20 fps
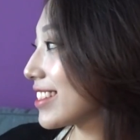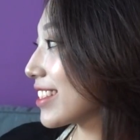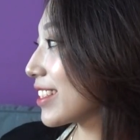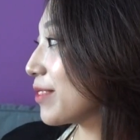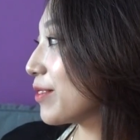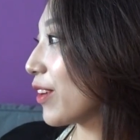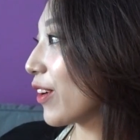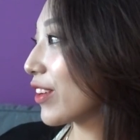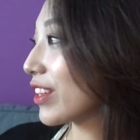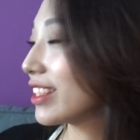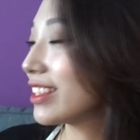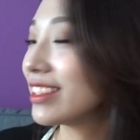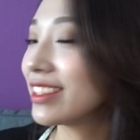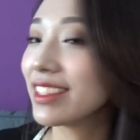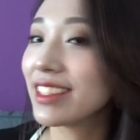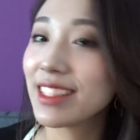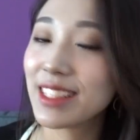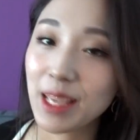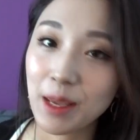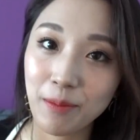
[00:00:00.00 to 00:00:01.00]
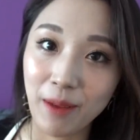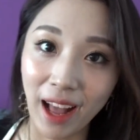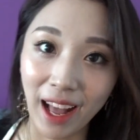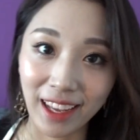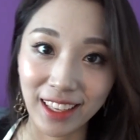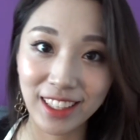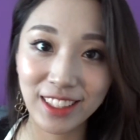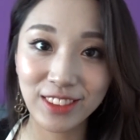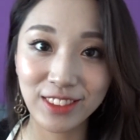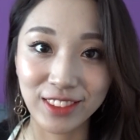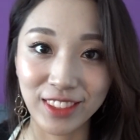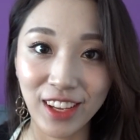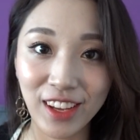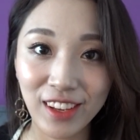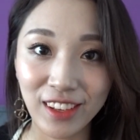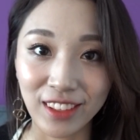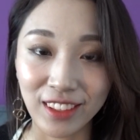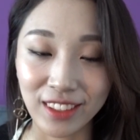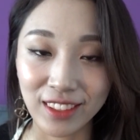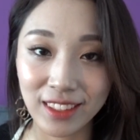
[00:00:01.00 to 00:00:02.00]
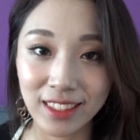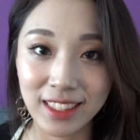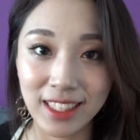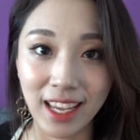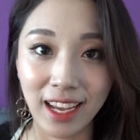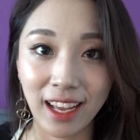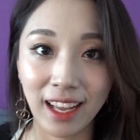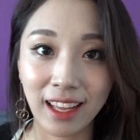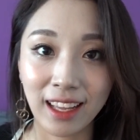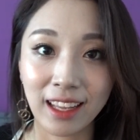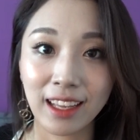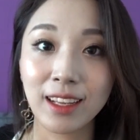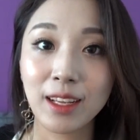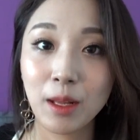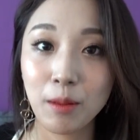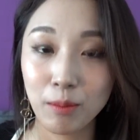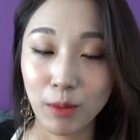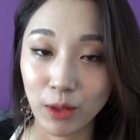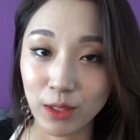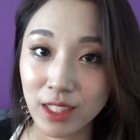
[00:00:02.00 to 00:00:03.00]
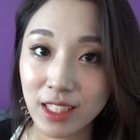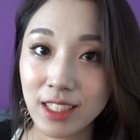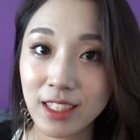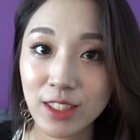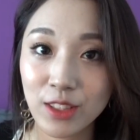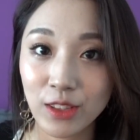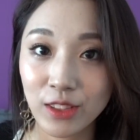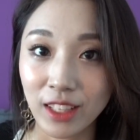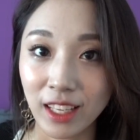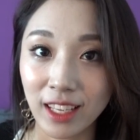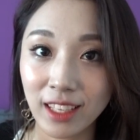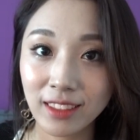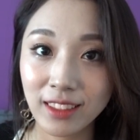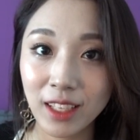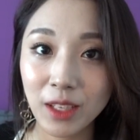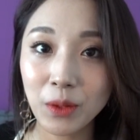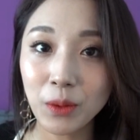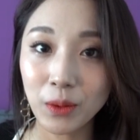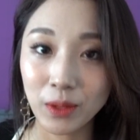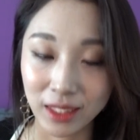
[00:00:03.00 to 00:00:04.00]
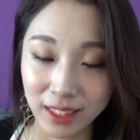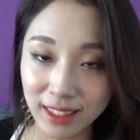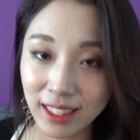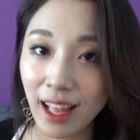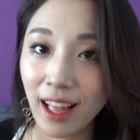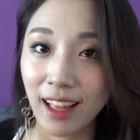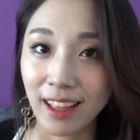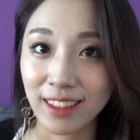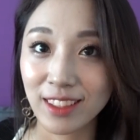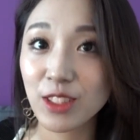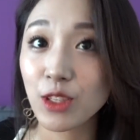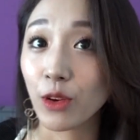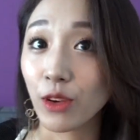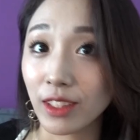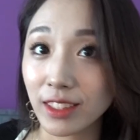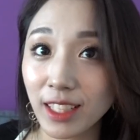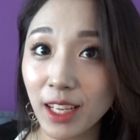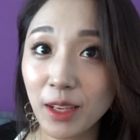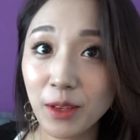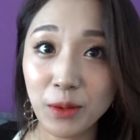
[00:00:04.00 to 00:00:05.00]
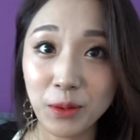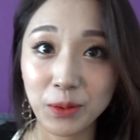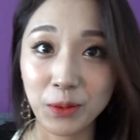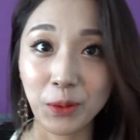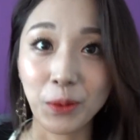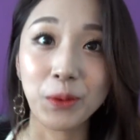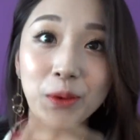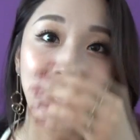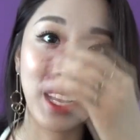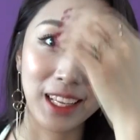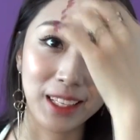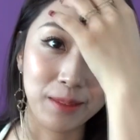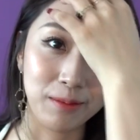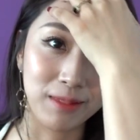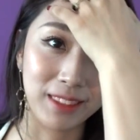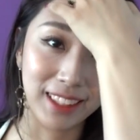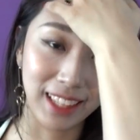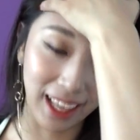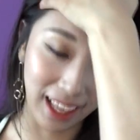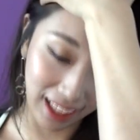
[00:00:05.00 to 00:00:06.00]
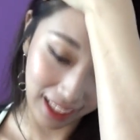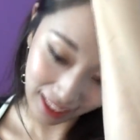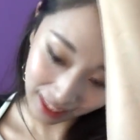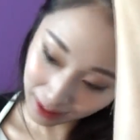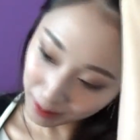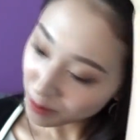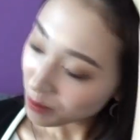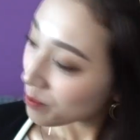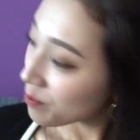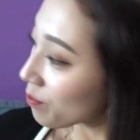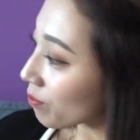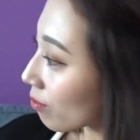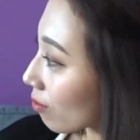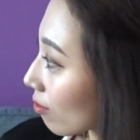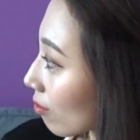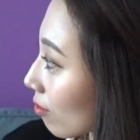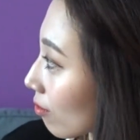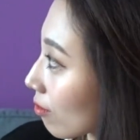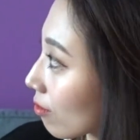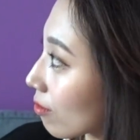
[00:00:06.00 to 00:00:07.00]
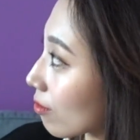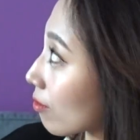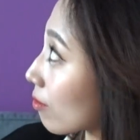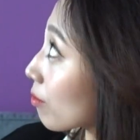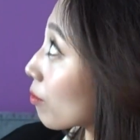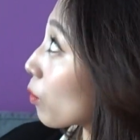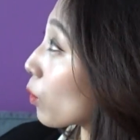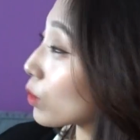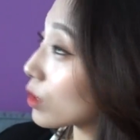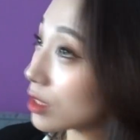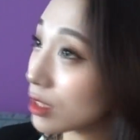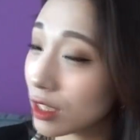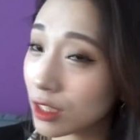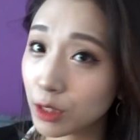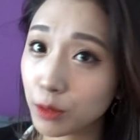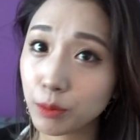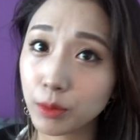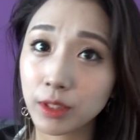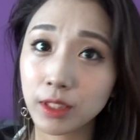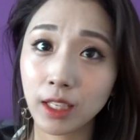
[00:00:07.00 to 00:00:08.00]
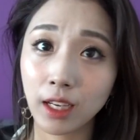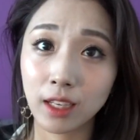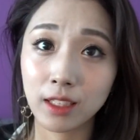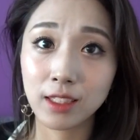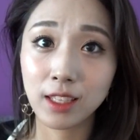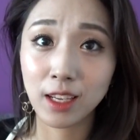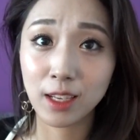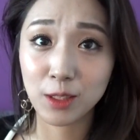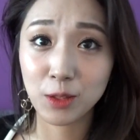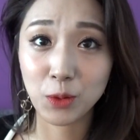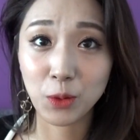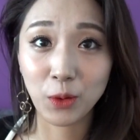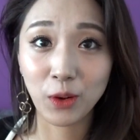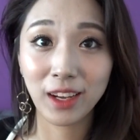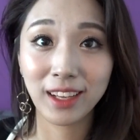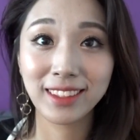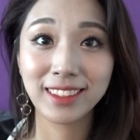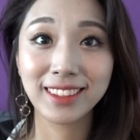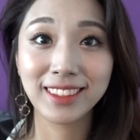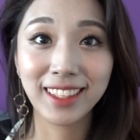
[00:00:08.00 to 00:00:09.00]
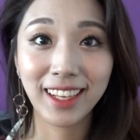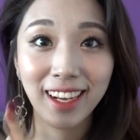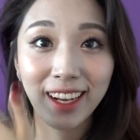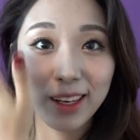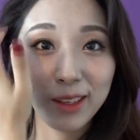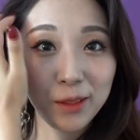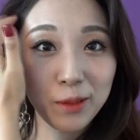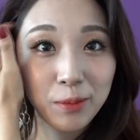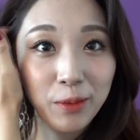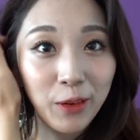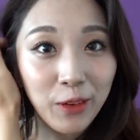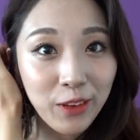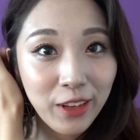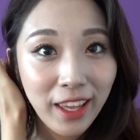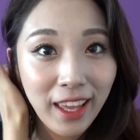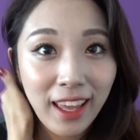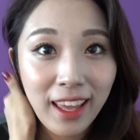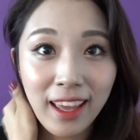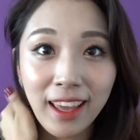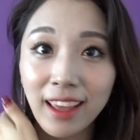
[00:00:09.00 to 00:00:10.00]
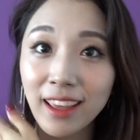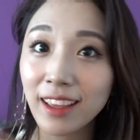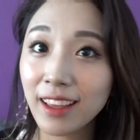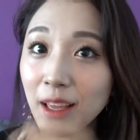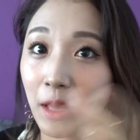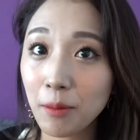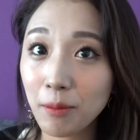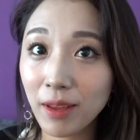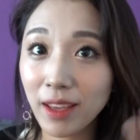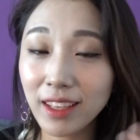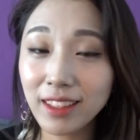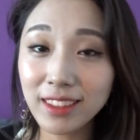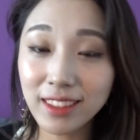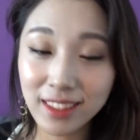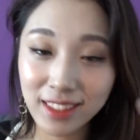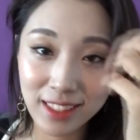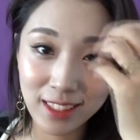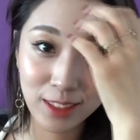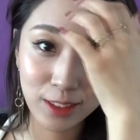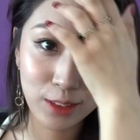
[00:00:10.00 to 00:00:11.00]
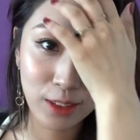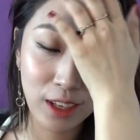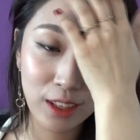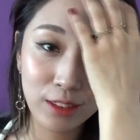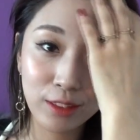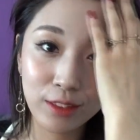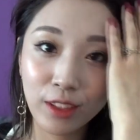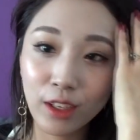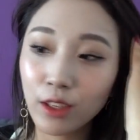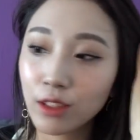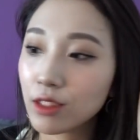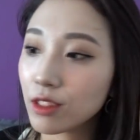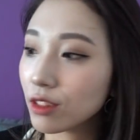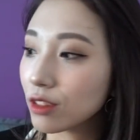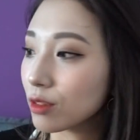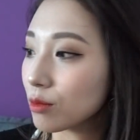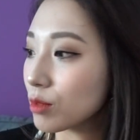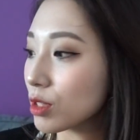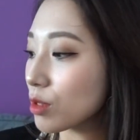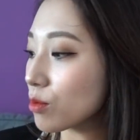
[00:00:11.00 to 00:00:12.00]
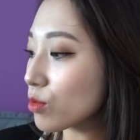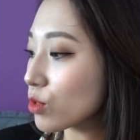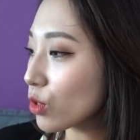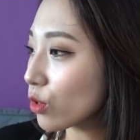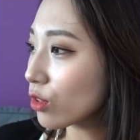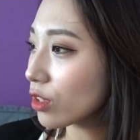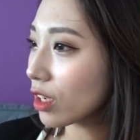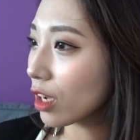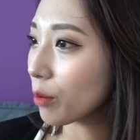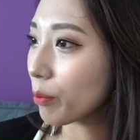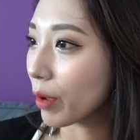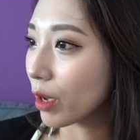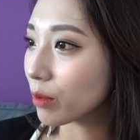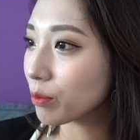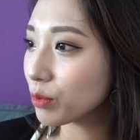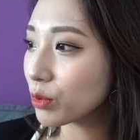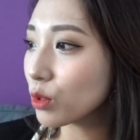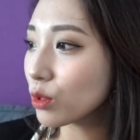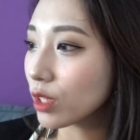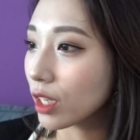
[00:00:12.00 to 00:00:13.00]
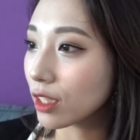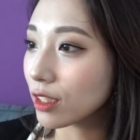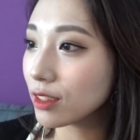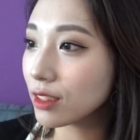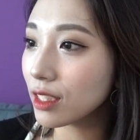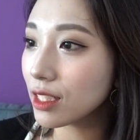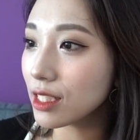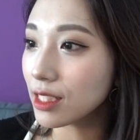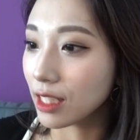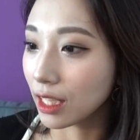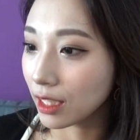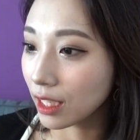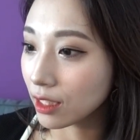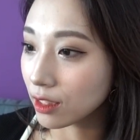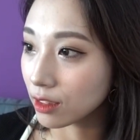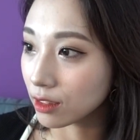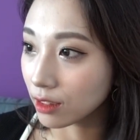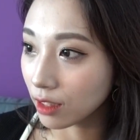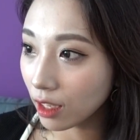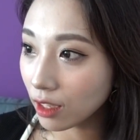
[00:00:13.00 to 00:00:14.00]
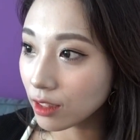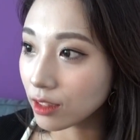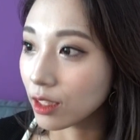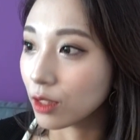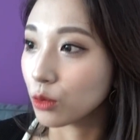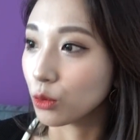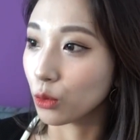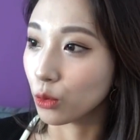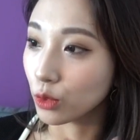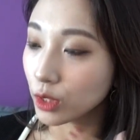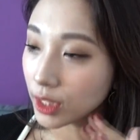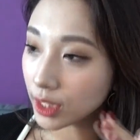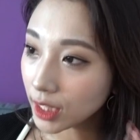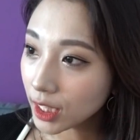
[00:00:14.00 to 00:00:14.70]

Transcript: 지금 여기는 제 방이고요. 제가 며칠 전에 새로 이사한 저의 새로운 공간입니다. 보시다시피 제가 제일 좋아하는 색깔로 벽에 페인트 칠도 하고요. 지금 짐 정리가 100% 다 끝나진 않았는데 그래도